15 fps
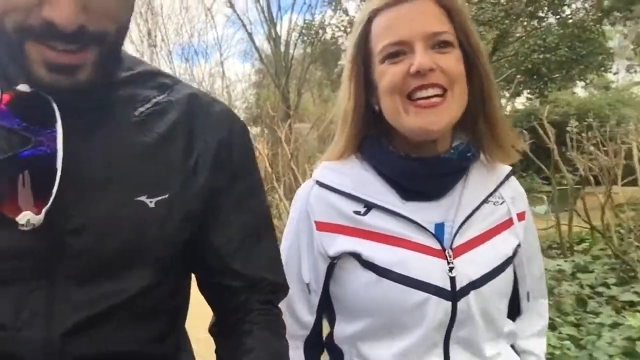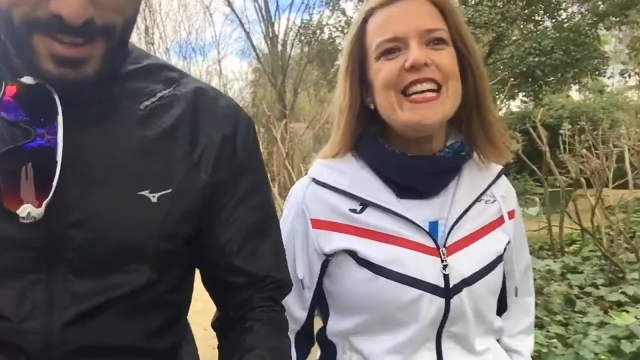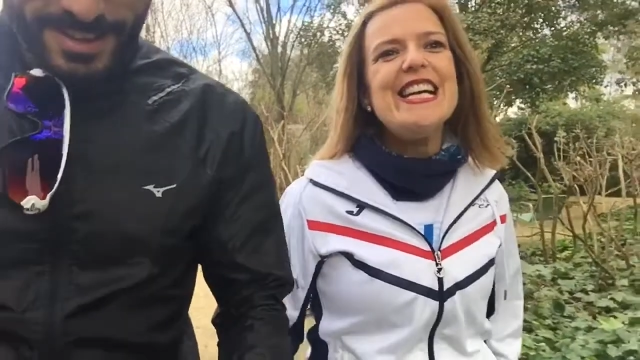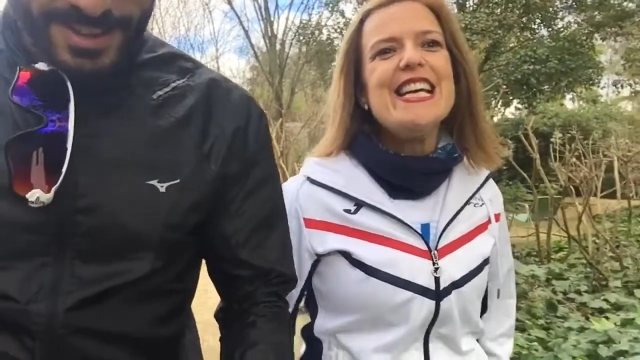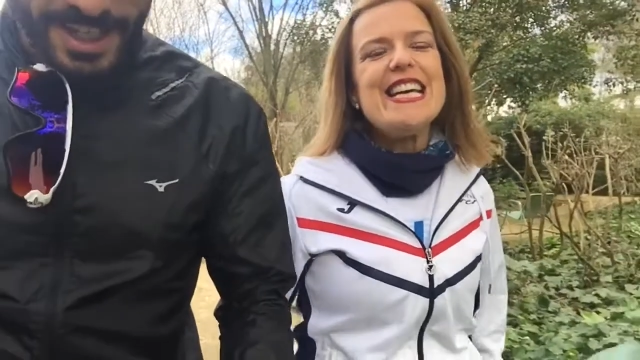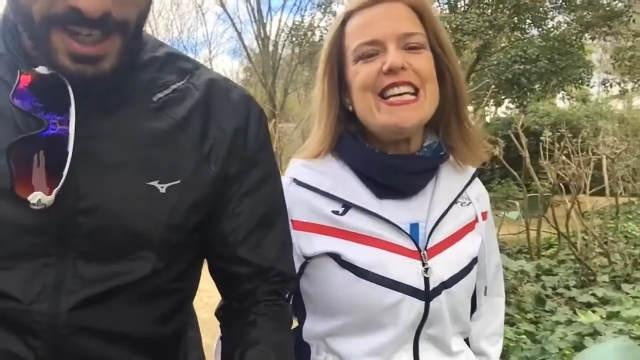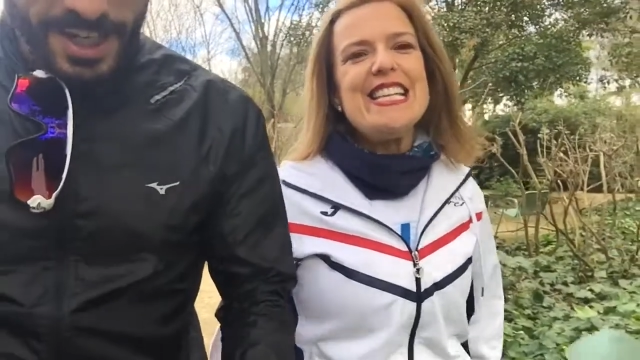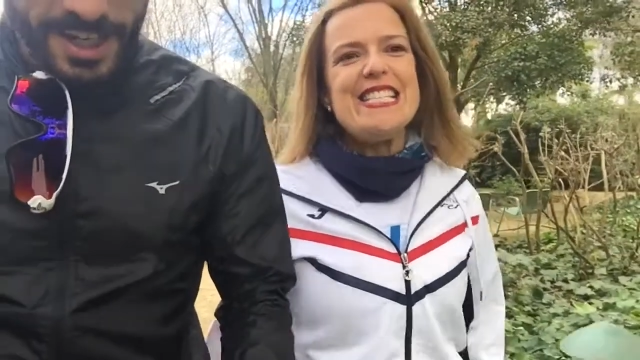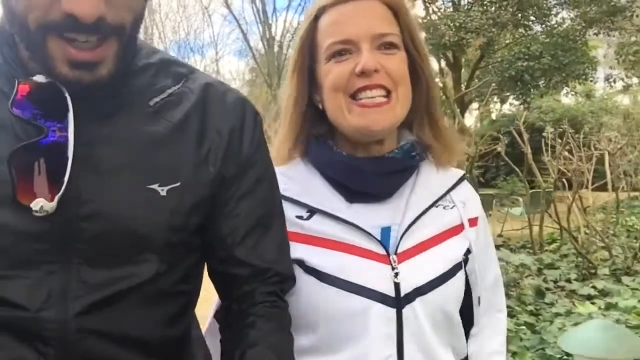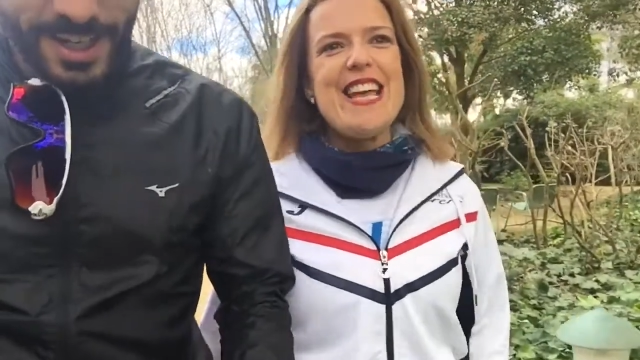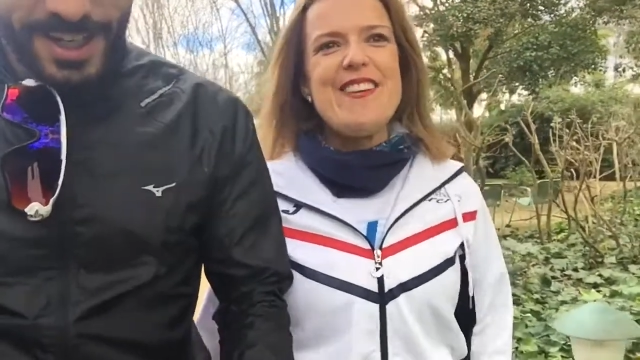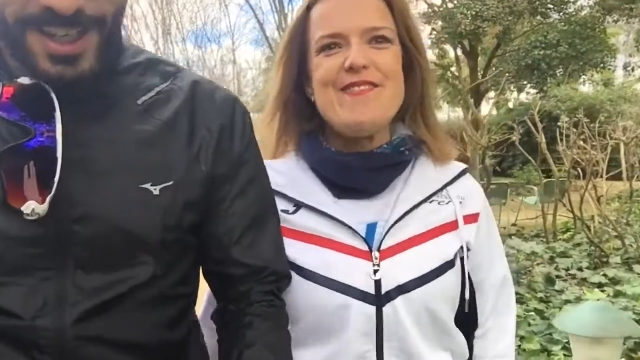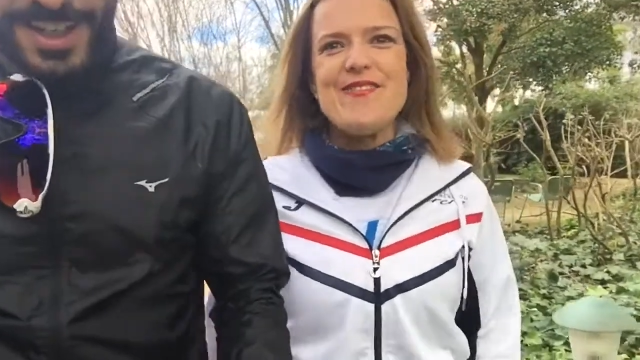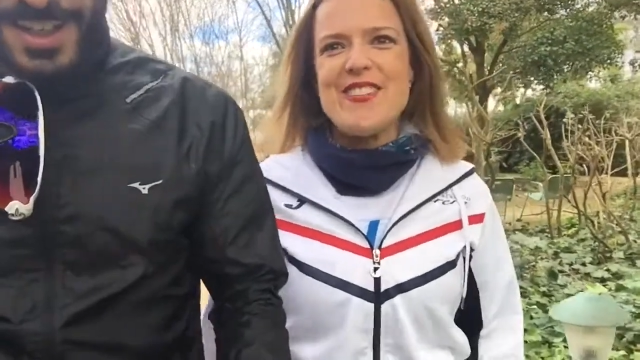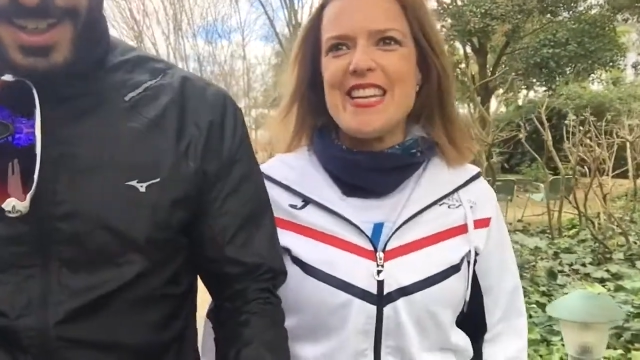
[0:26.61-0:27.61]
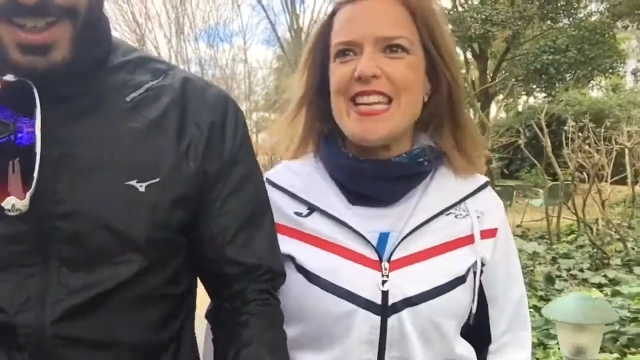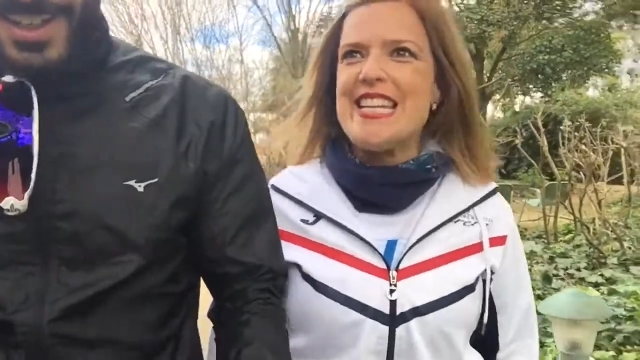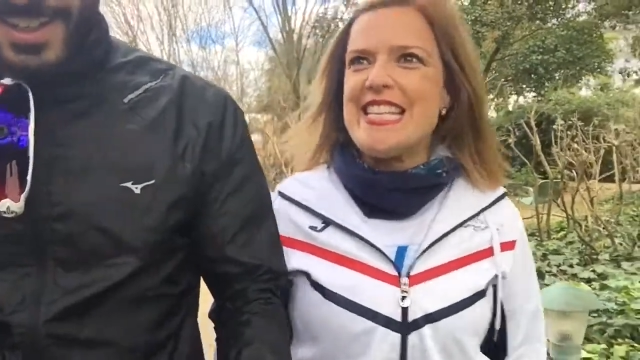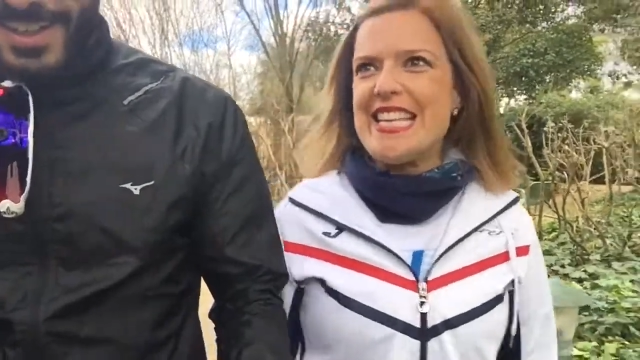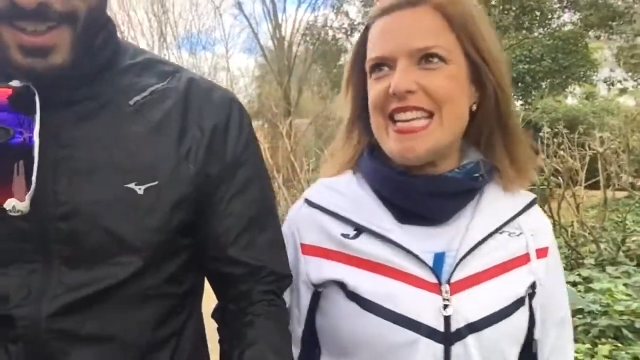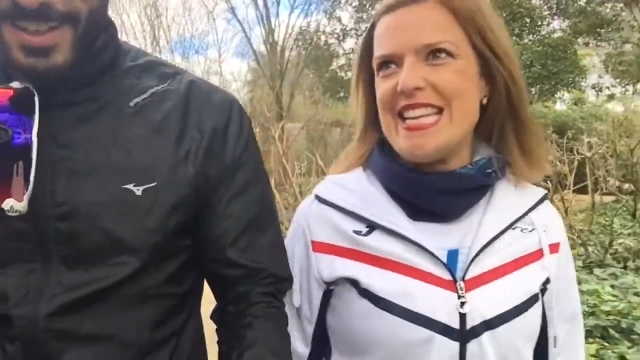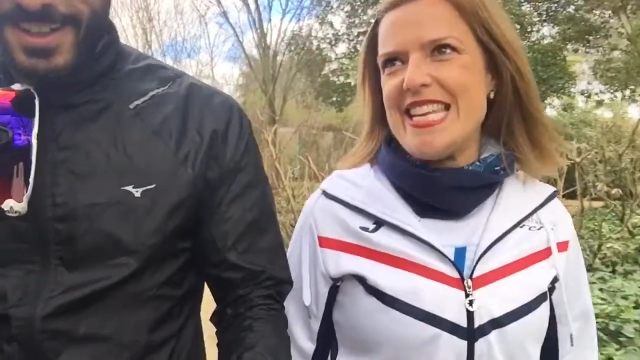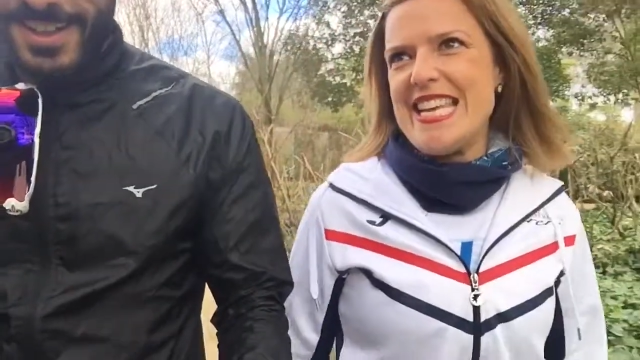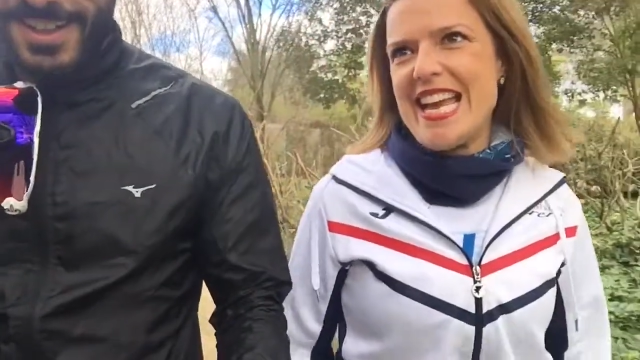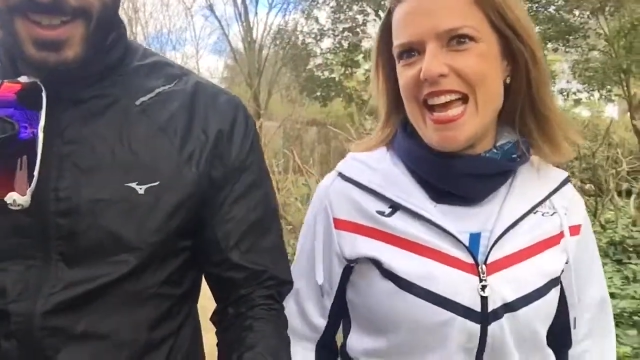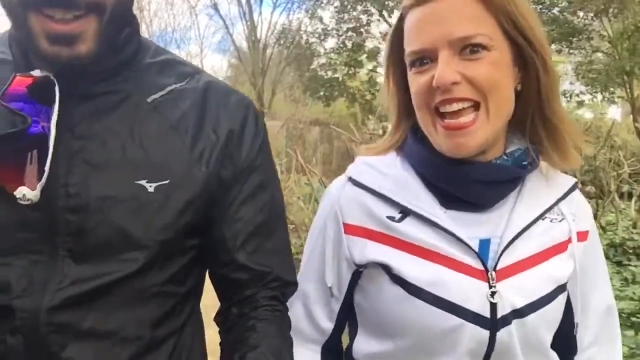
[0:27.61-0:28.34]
y siempre tenía